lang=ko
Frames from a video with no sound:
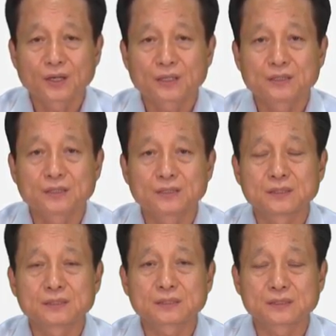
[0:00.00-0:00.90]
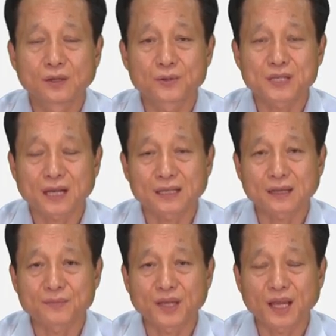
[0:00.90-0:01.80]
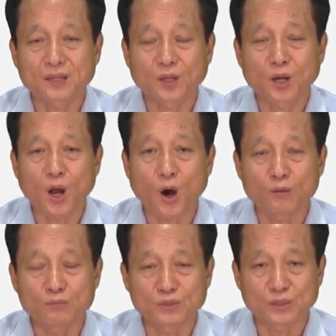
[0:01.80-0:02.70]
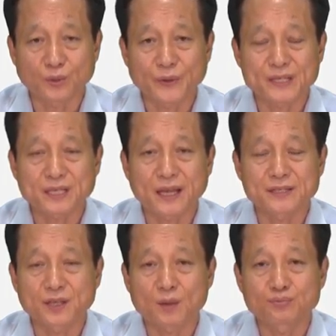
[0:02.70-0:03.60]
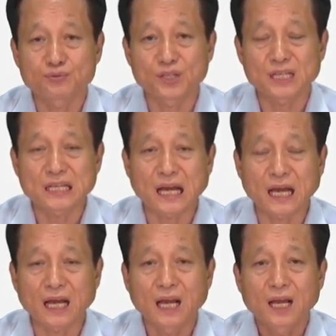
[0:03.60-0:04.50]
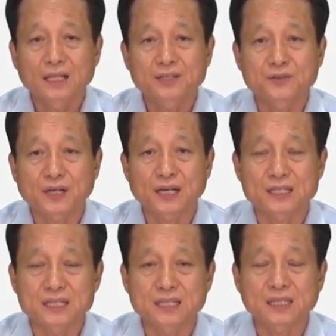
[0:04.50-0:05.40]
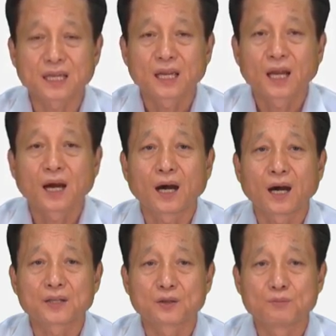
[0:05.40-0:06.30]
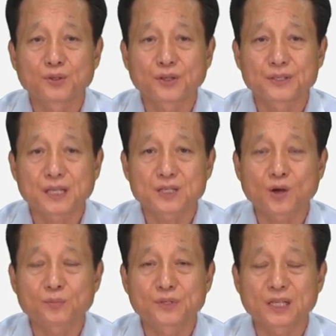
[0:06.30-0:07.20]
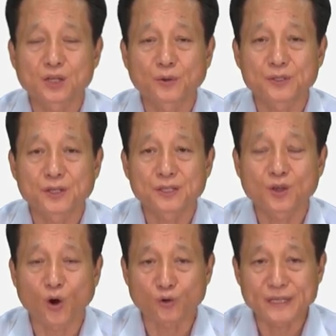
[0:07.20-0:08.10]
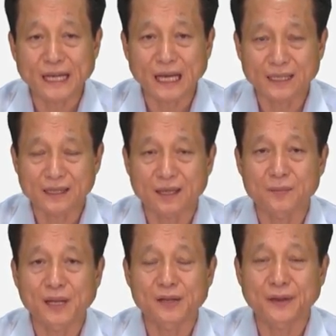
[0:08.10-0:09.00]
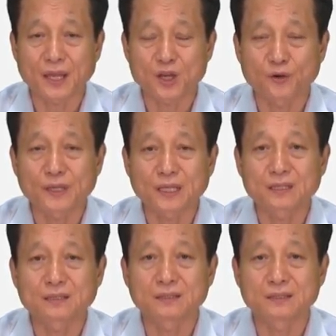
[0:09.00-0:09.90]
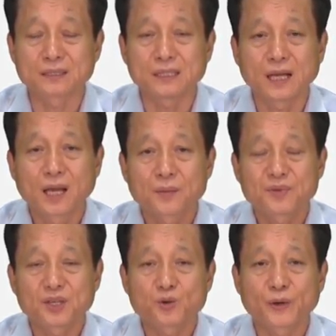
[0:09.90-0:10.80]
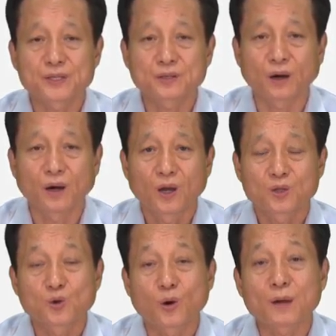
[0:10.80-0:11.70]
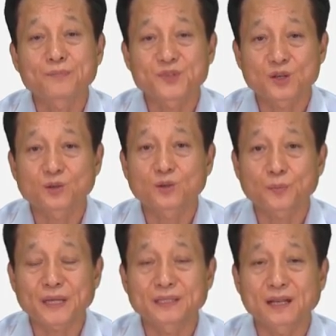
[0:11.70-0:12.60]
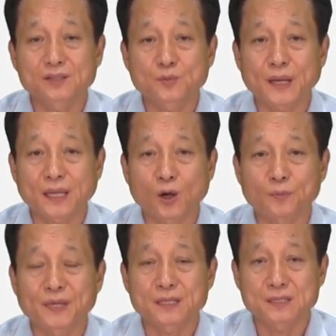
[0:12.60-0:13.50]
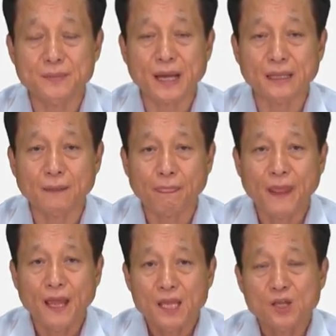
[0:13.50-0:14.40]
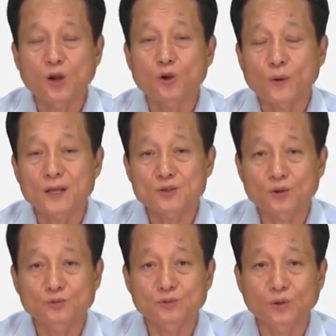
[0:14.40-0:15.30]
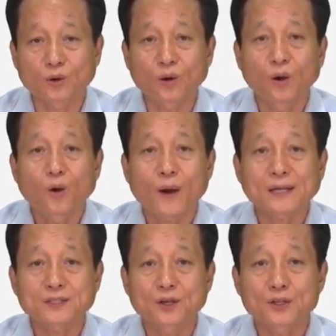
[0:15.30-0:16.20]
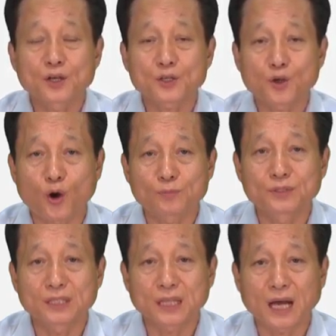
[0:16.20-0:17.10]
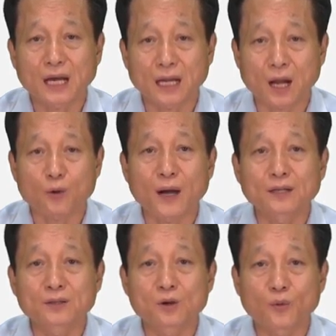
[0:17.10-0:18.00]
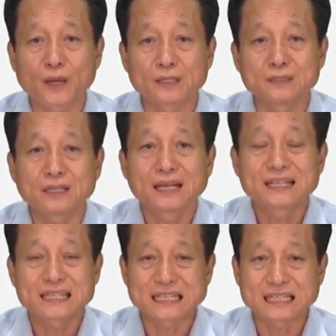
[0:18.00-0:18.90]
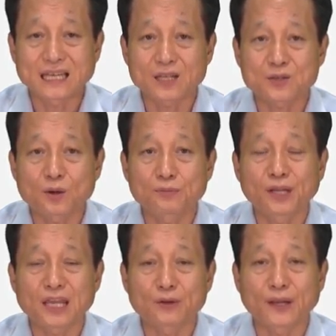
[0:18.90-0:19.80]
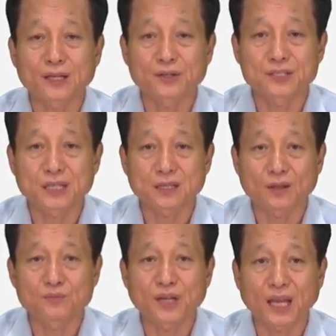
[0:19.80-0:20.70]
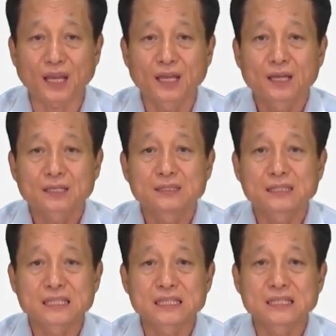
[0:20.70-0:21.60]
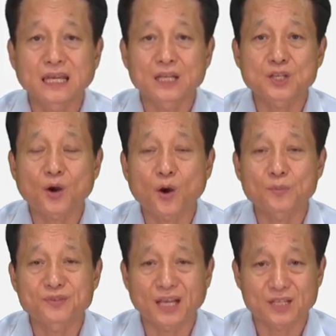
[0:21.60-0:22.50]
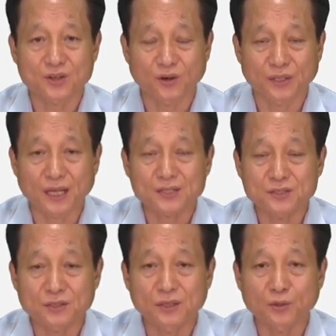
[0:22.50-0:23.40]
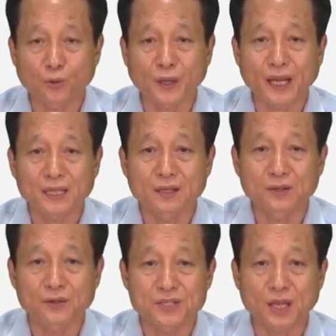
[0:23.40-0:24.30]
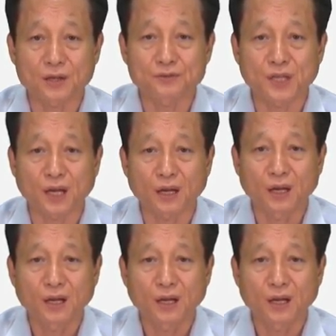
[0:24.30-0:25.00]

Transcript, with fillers: 그 근로자가 담당했던 업무, 회사에서의 분위기나 지금까지 어, 전부전직 처분이 이루어진 경위나 대기발령의 경위 등등을 비교해서 종합적으로 판단할 수밖에 없겠지만 결과적으로 확정적 처분이다라고 하는 경우에는 징계 처분의 일환인 것이기 때문에 그 징계 처분의 정당성을 논하게 되는 것이겠고요.